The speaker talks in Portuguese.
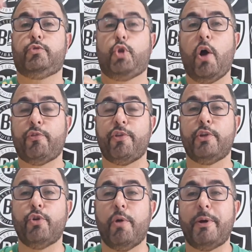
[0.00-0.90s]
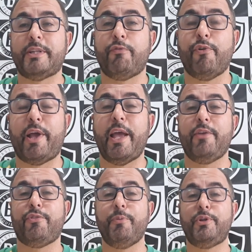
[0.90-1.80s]
Torcedor
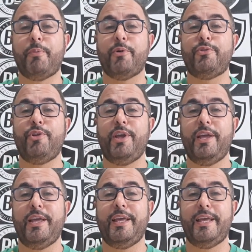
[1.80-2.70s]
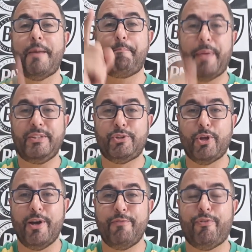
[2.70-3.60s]
botafoguense, muito bom dia.
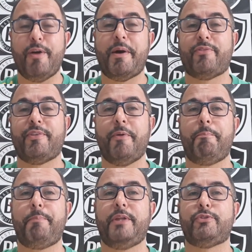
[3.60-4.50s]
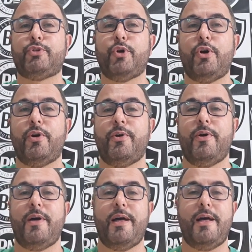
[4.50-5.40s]
Pintou informação, pintou
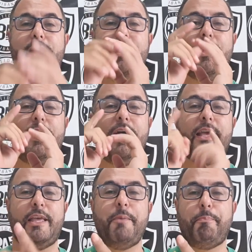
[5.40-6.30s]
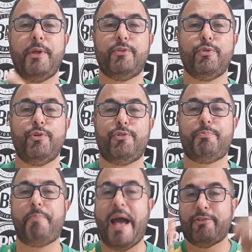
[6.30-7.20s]
a equipe dos
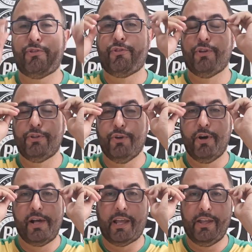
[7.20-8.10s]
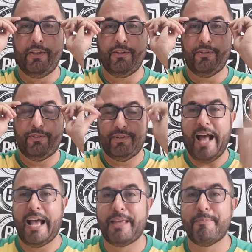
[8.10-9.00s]
bastidores
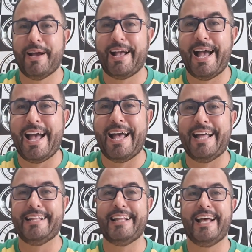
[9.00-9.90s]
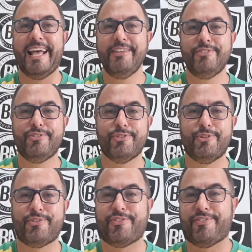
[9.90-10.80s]
da arquibancada.
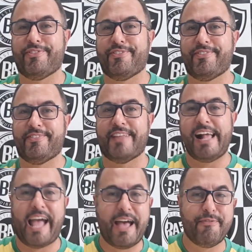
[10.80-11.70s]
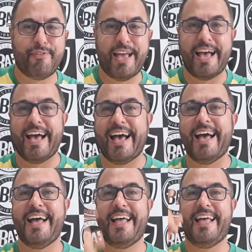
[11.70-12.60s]
Renzo Saravia,